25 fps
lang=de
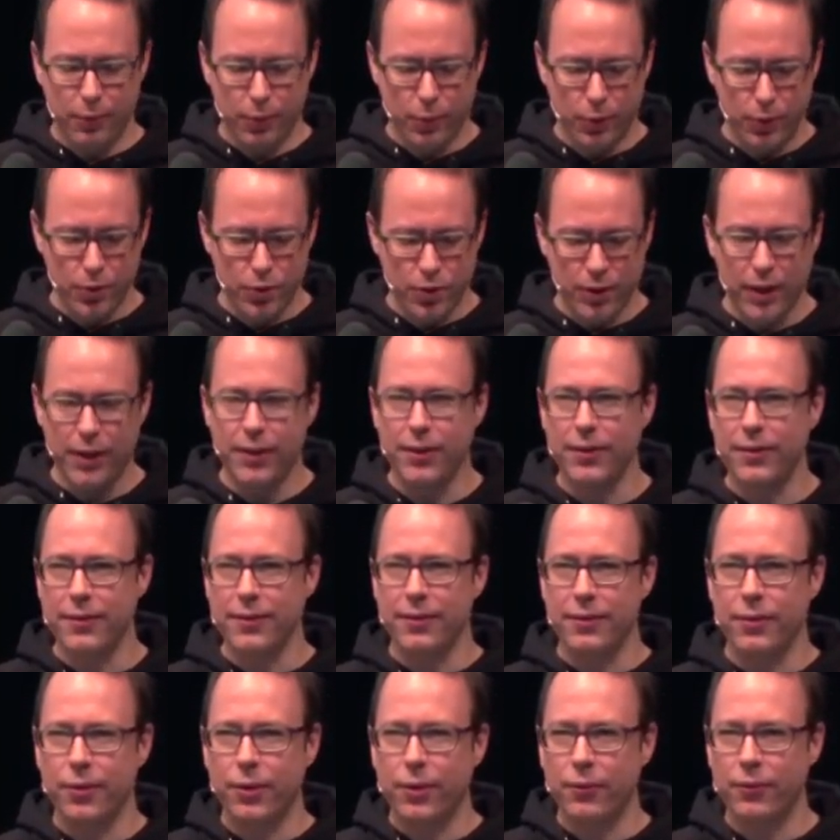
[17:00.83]
wo
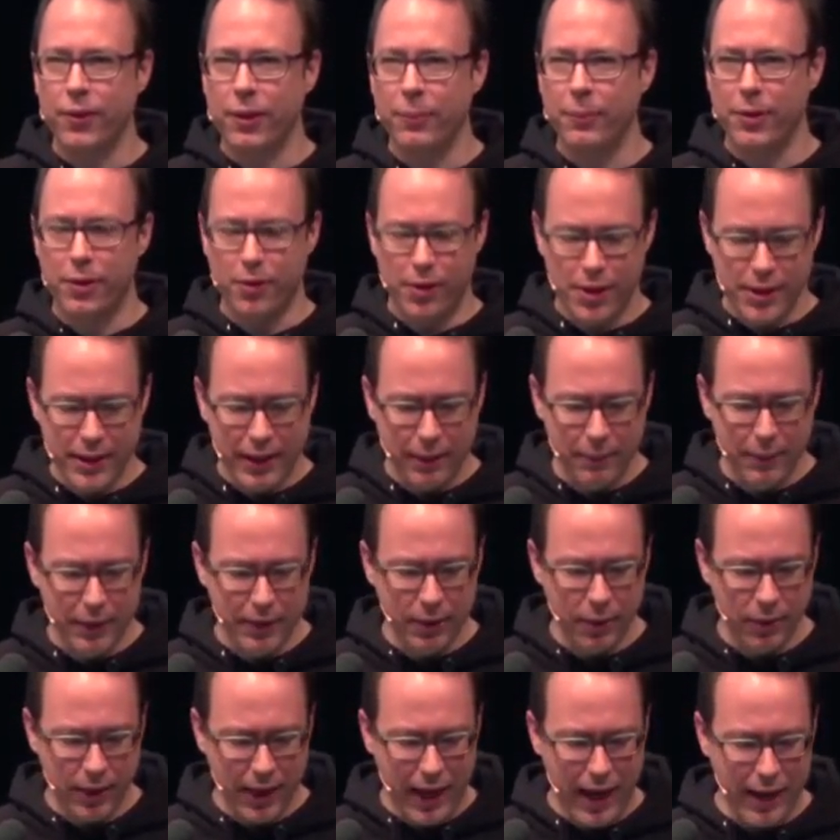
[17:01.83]
Journalisten irgendwie mit solchen
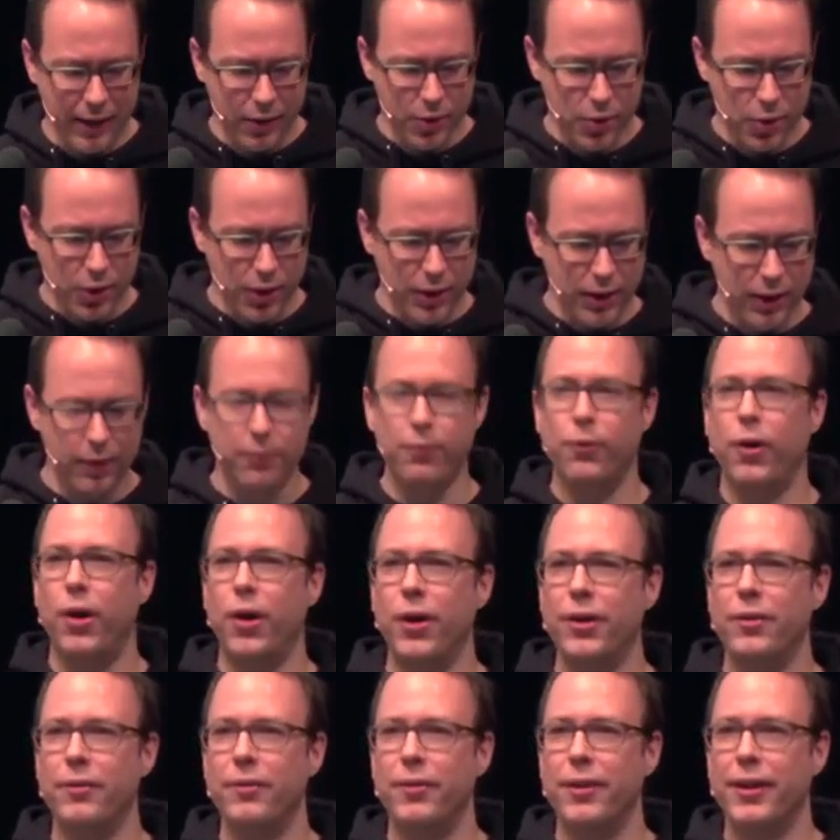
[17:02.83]
Ermittlungen eingeschüchtert
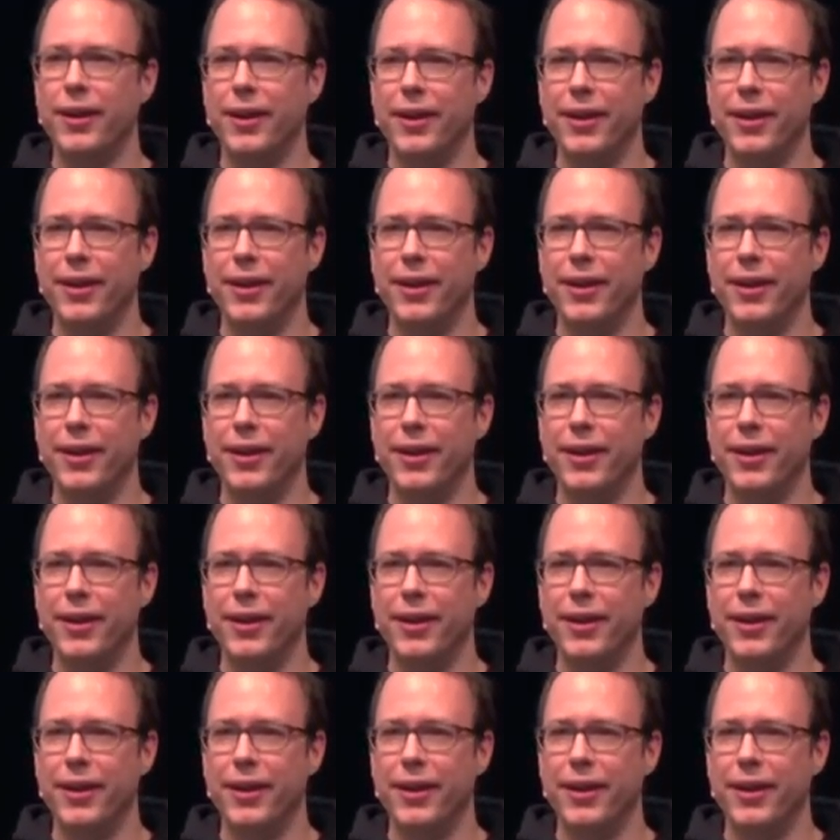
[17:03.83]
worden,